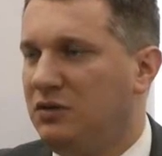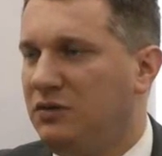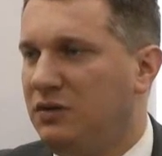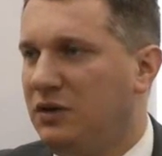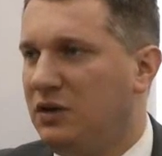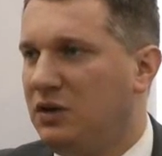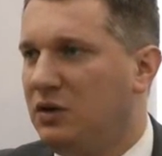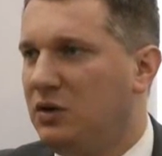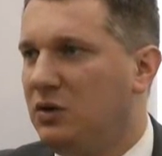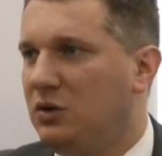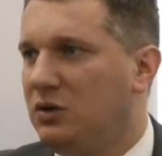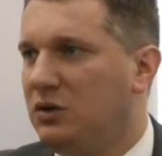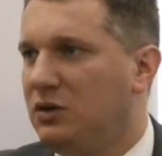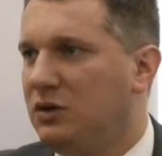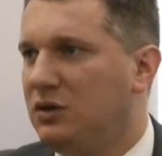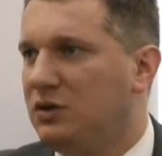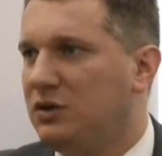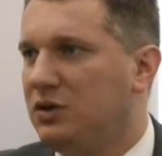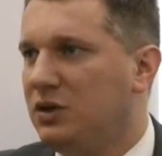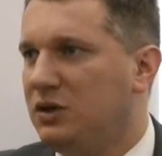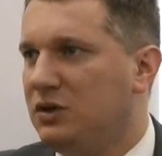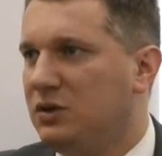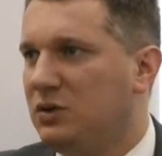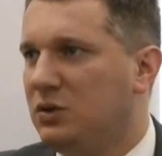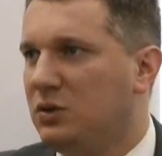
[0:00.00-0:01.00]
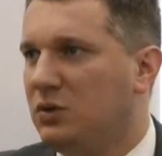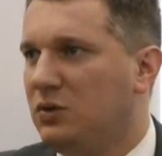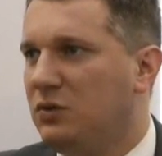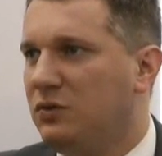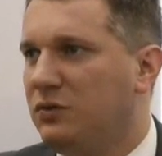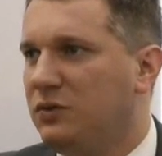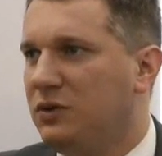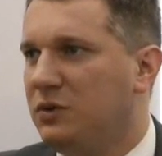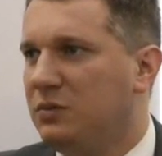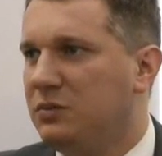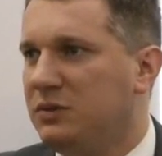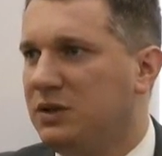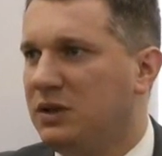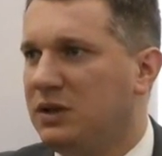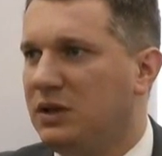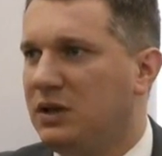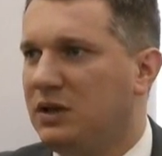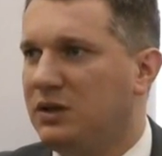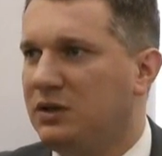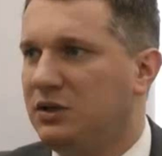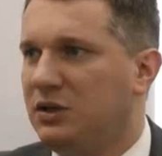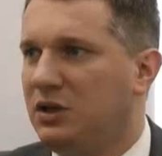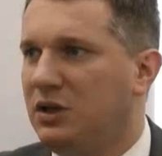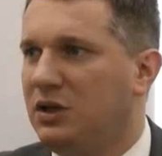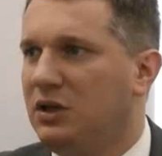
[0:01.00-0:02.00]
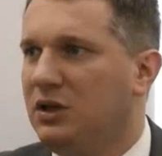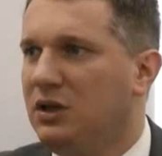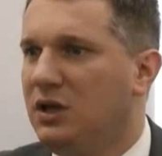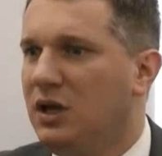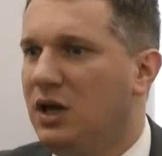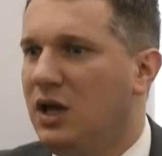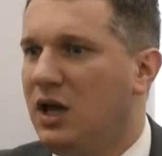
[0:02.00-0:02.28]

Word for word: wiarygodnych szacunków w tym zakresie,